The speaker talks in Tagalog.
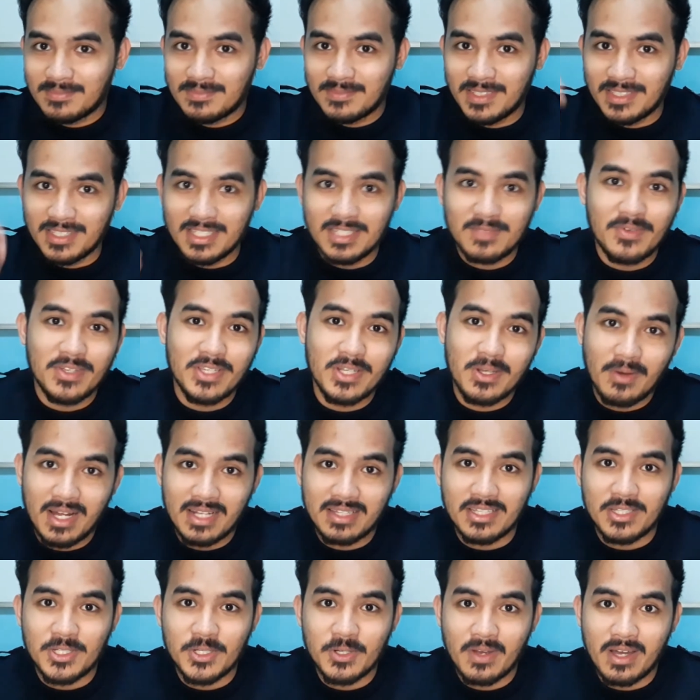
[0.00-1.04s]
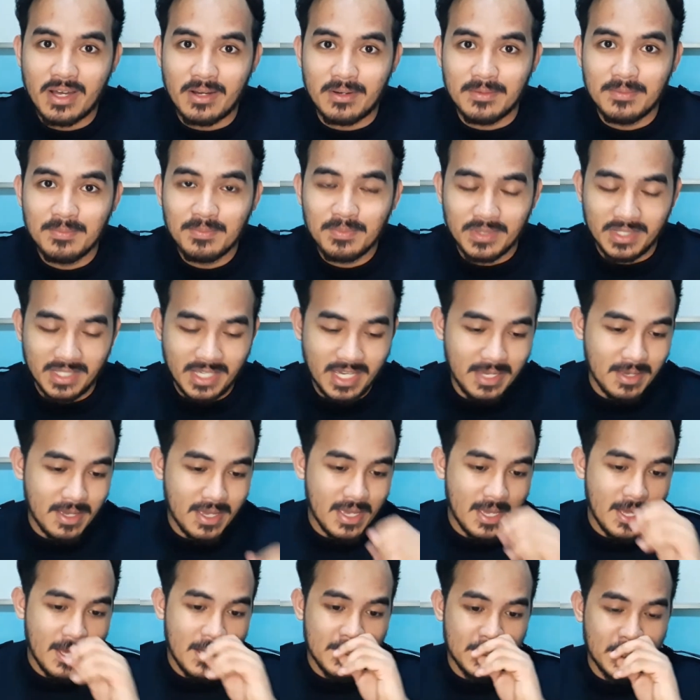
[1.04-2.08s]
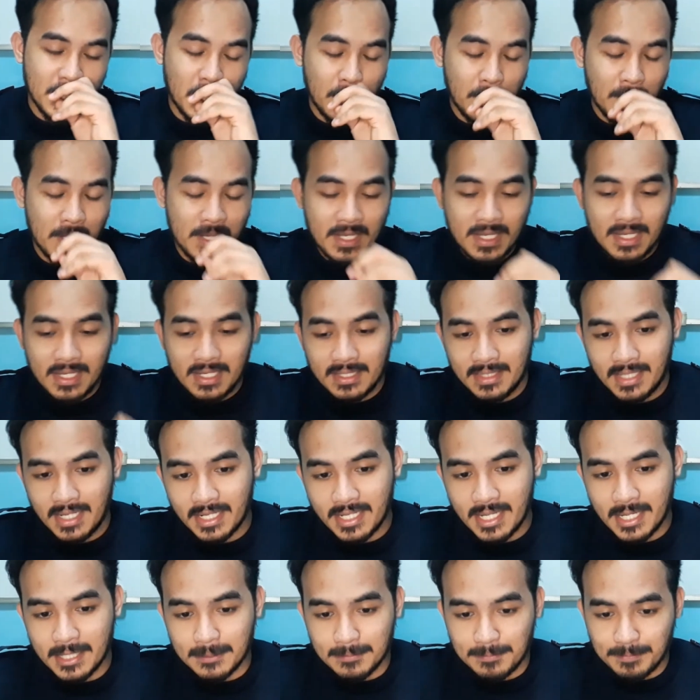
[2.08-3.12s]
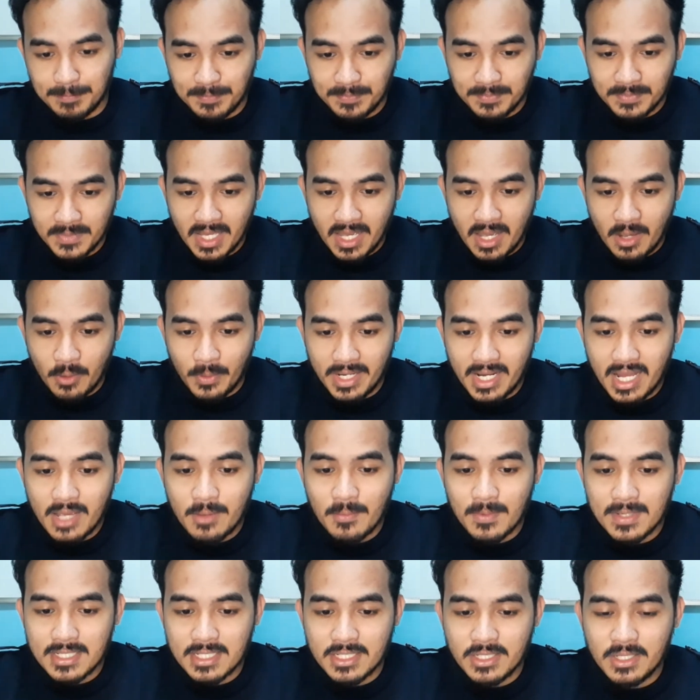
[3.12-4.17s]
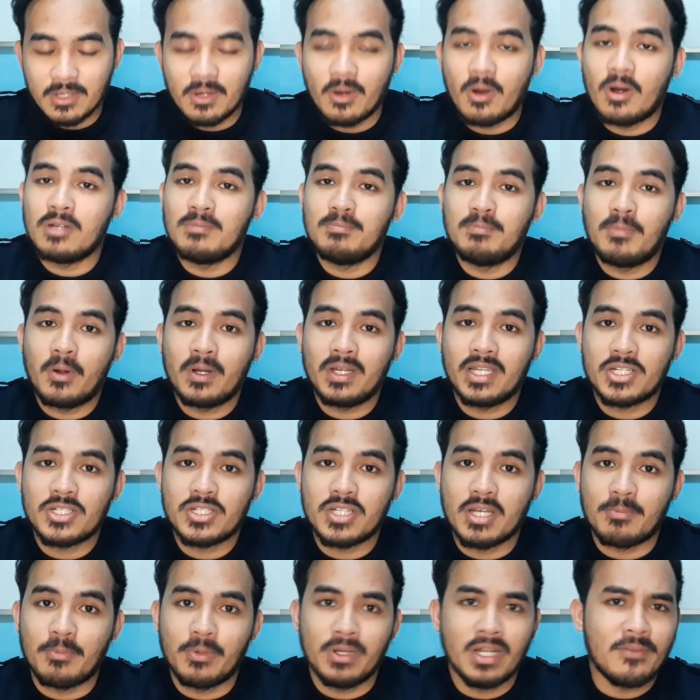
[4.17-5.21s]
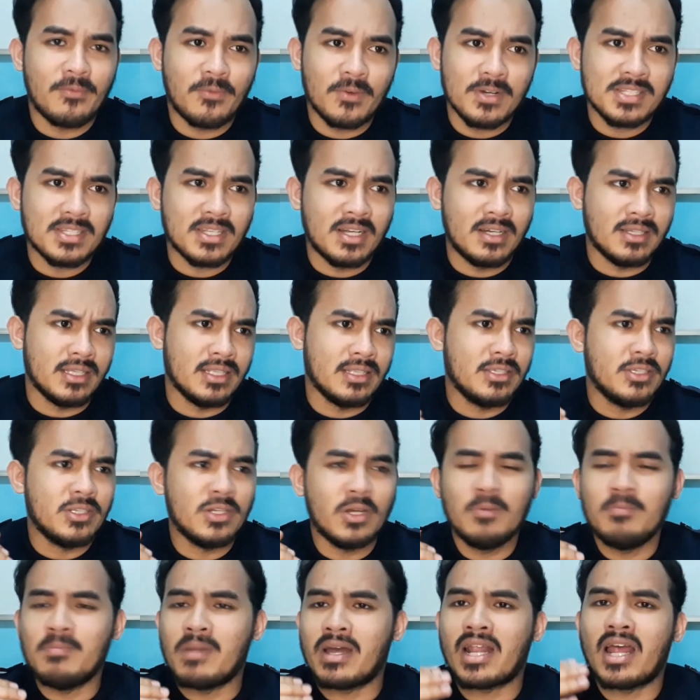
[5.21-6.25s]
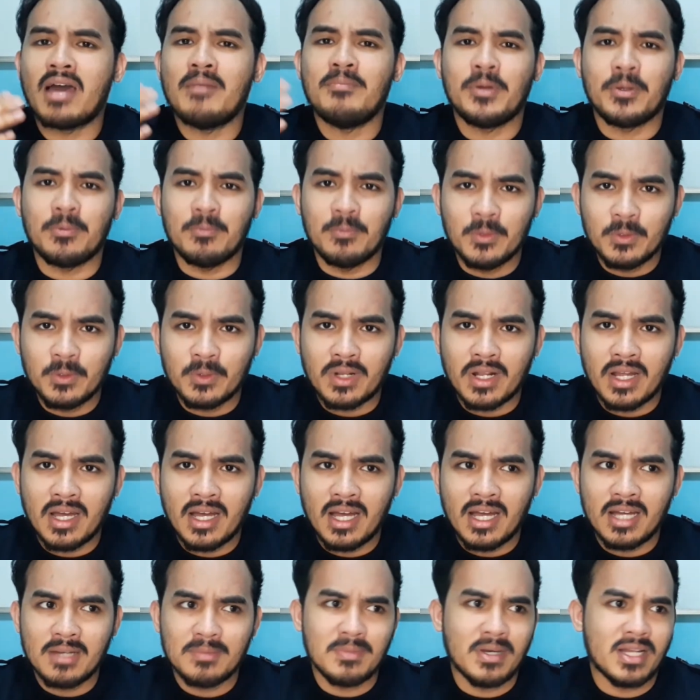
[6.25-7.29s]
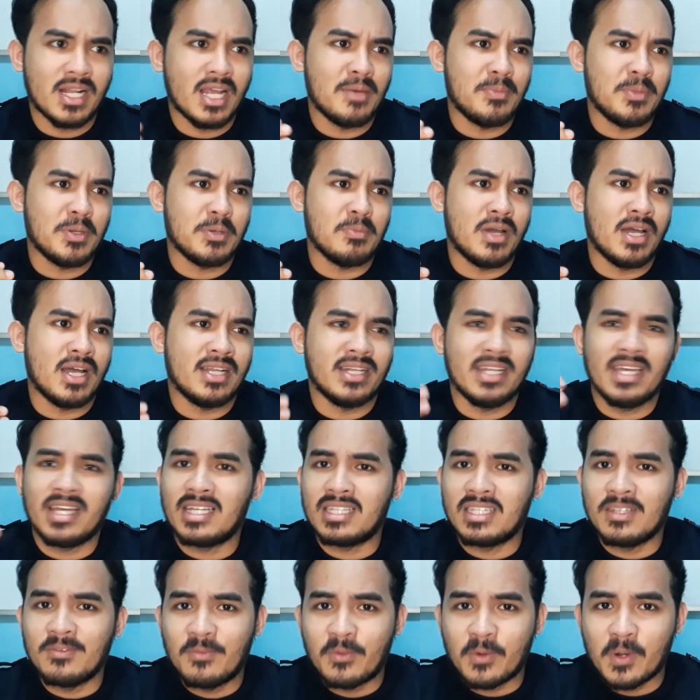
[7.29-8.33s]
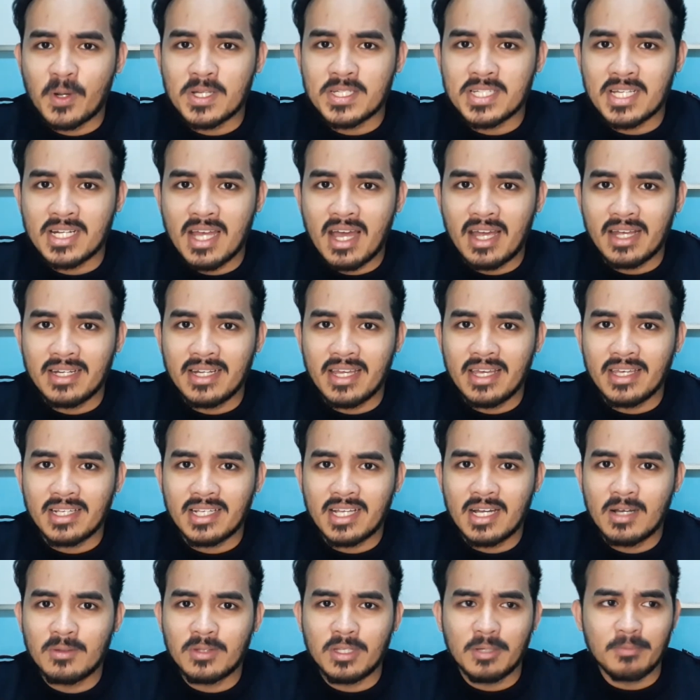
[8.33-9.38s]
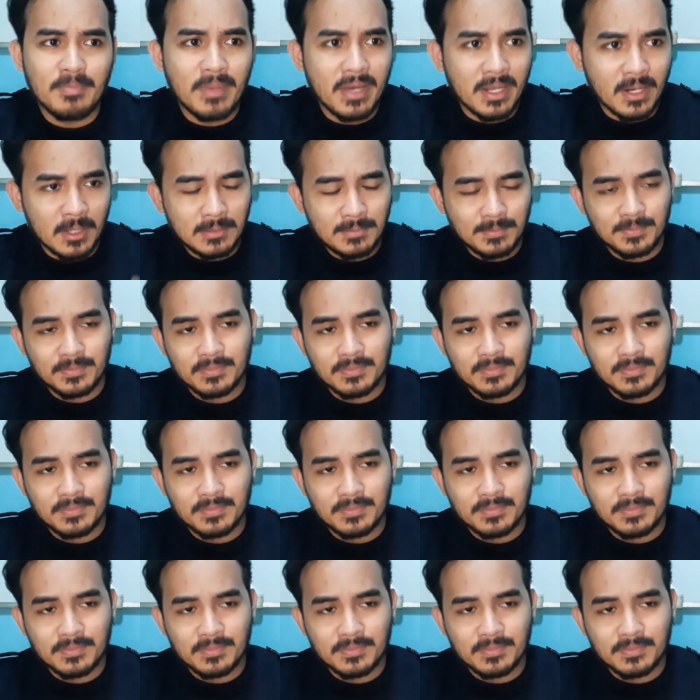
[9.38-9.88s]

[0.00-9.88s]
In this video, I'll teach you how. Okay? So, then again, when I was, you know, on board the ship, when I first started, you know, maraming mura, maraming mga negative words ang aking na-encounter. Pero,